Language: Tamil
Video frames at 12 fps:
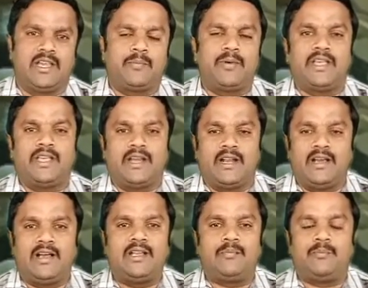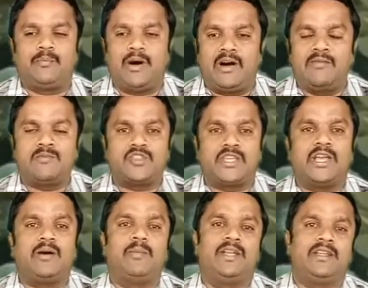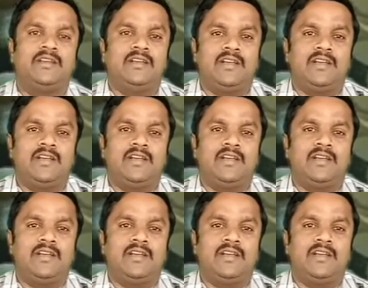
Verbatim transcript: எப்படி எங்களால பாவம் செய்யாமல்